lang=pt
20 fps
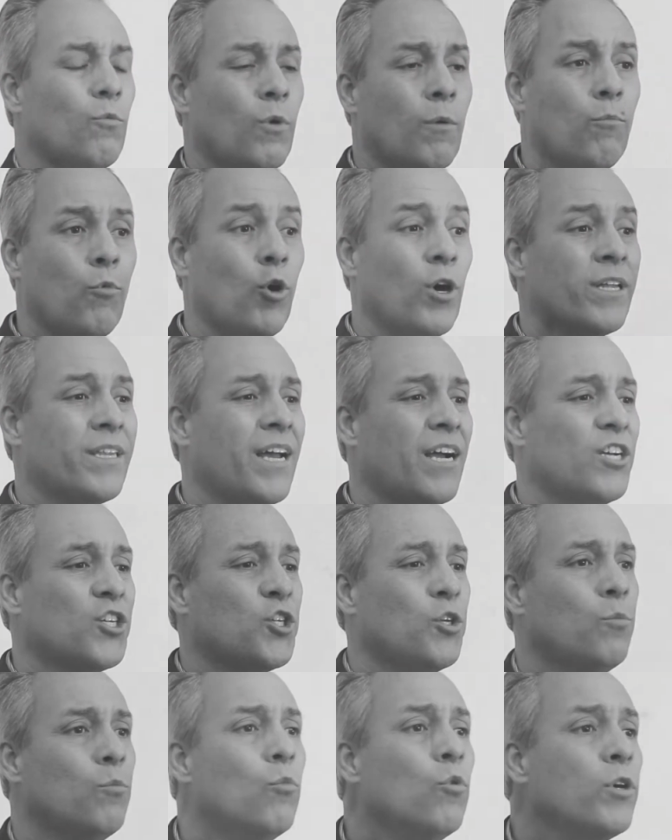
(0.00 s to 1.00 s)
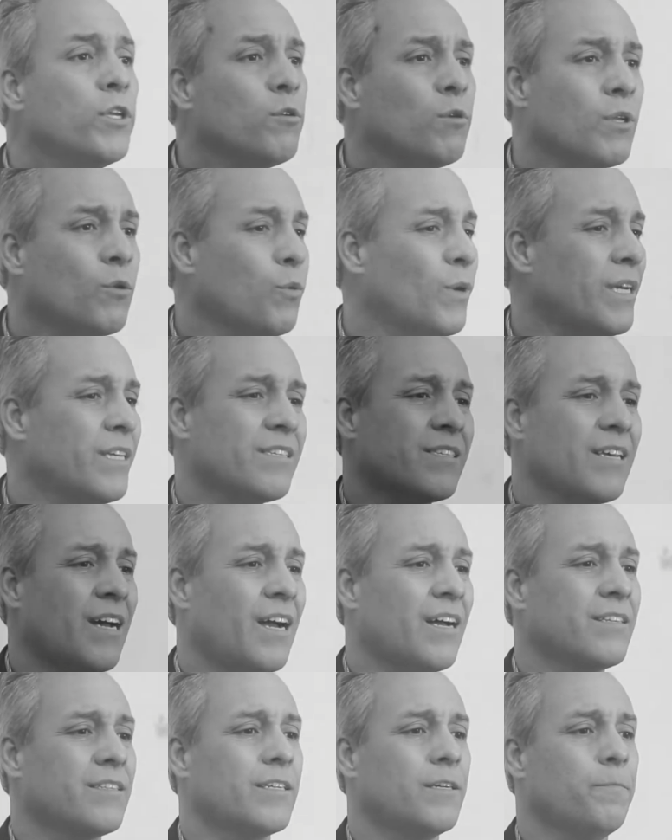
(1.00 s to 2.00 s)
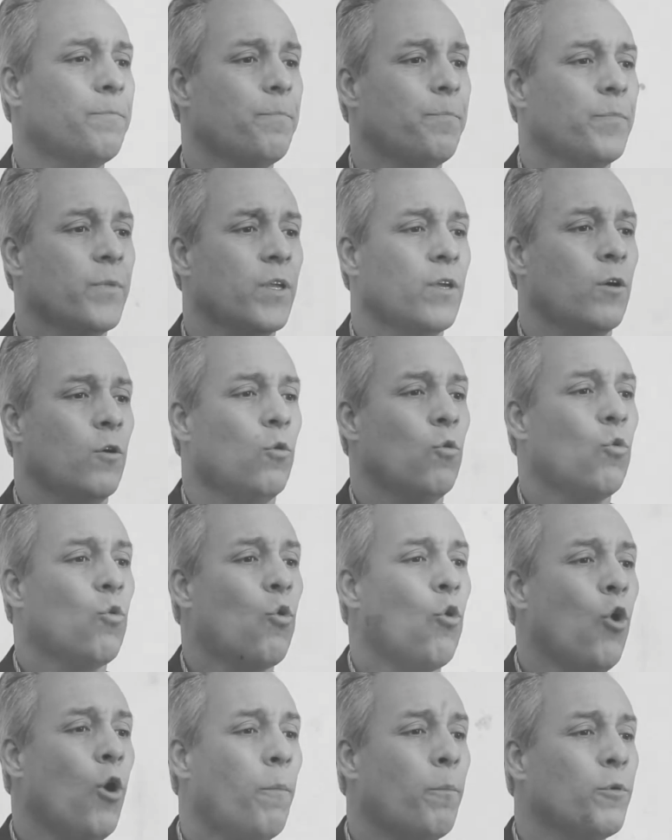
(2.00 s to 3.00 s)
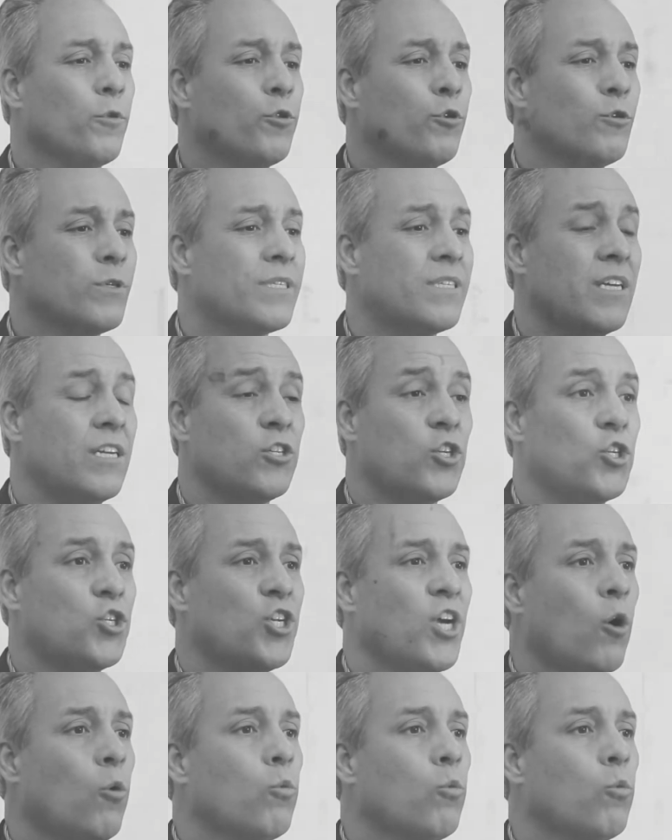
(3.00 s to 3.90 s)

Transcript: uma abordagem muito atualizada, um corpo docente de